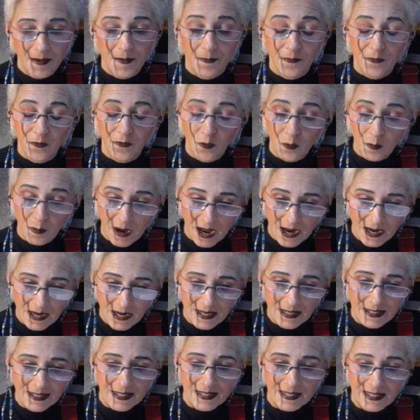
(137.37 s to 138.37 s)

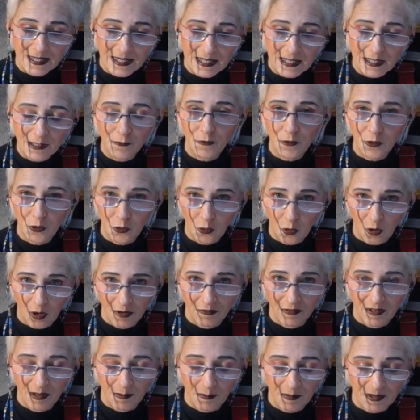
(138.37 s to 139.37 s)
Wobei ich sie nicht
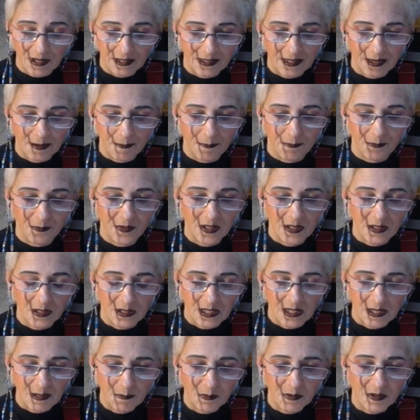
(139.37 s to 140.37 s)
verteufle bitte. Es
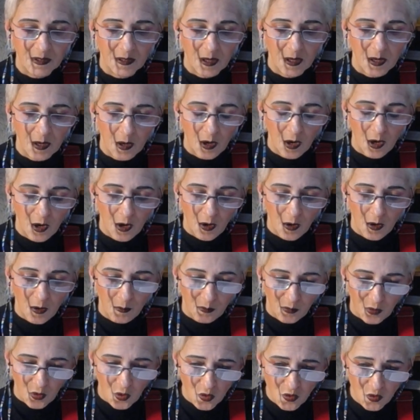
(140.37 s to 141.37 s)
gibt
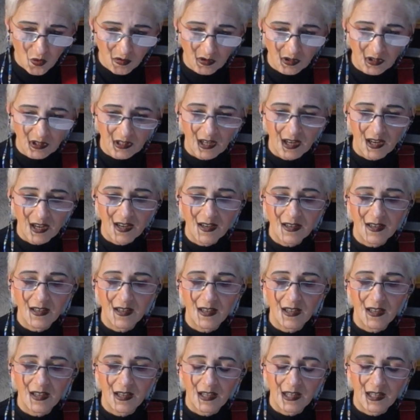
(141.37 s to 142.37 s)
Punkte,
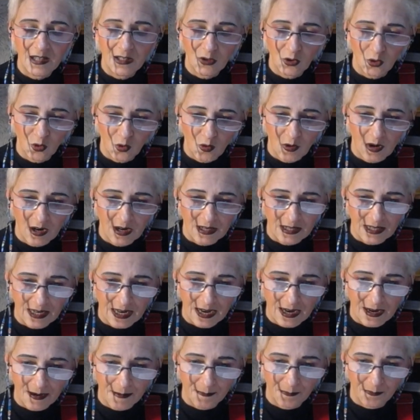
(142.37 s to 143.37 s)
in so
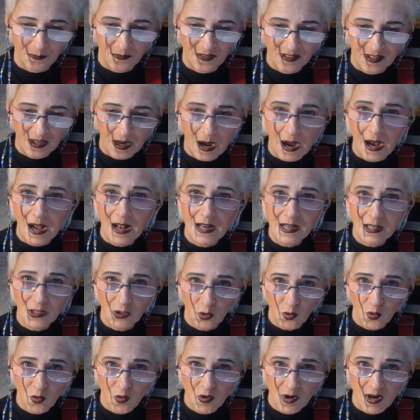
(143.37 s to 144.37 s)
einer
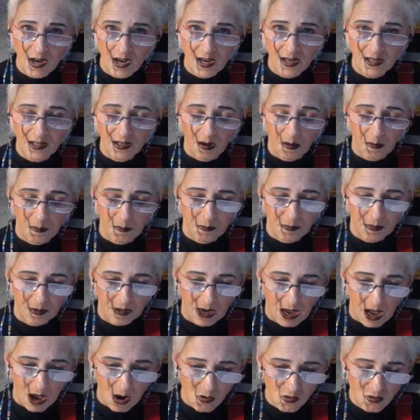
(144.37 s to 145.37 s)
Talsohle, da
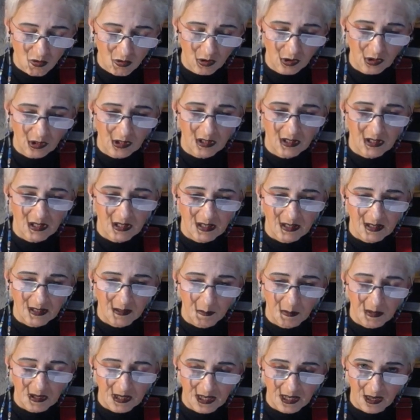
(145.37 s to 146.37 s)
braucht es diese
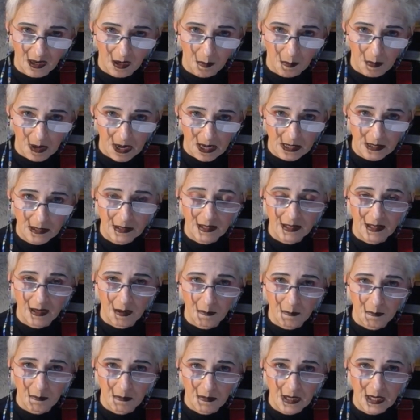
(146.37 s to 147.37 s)
Medikamente,
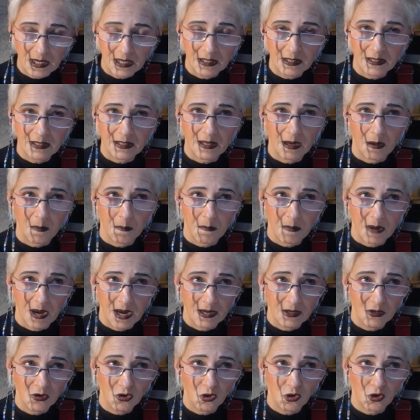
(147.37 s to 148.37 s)
damit der
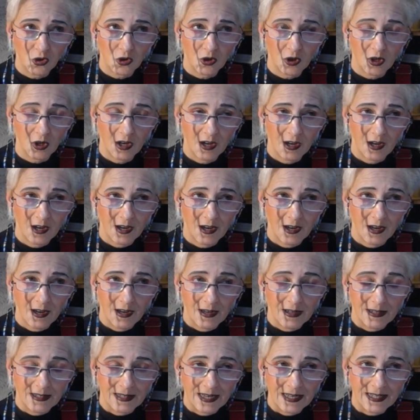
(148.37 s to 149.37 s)
Mensch
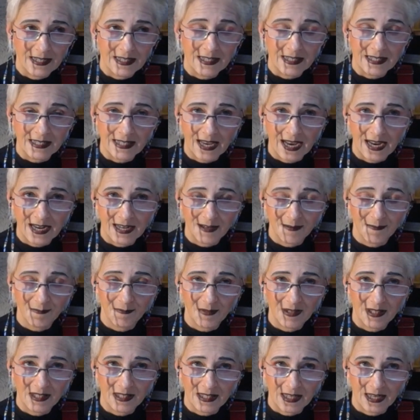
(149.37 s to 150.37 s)
nicht in
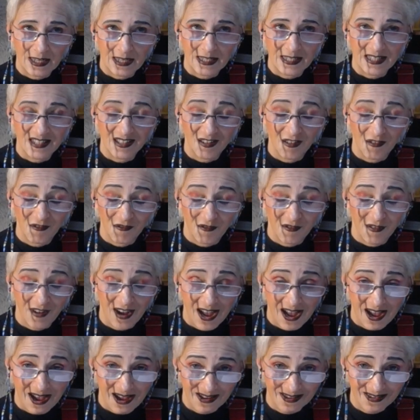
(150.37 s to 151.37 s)
seinem, ich sage jetzt,
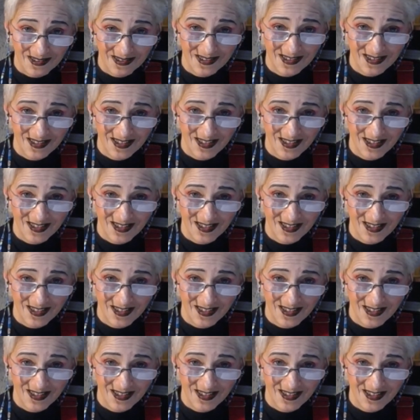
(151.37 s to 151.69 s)
Wahn